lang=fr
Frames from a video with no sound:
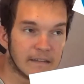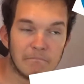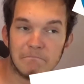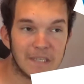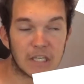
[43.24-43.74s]

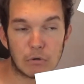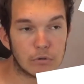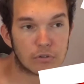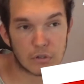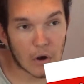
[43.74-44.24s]

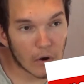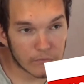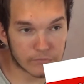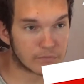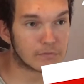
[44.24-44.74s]

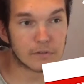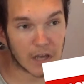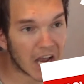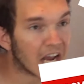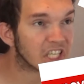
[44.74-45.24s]
Microsoft,
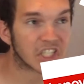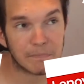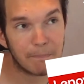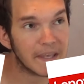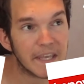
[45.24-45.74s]

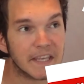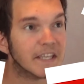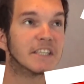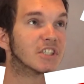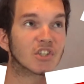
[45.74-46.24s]
HP,
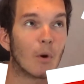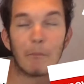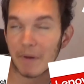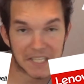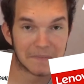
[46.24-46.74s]
et j'en
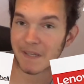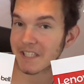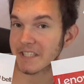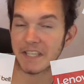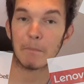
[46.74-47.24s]
passe
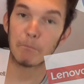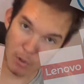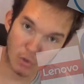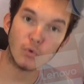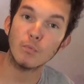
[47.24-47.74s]
parce qu'il y a
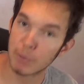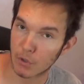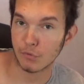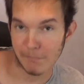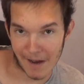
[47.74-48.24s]
beaucoup, beaucoup de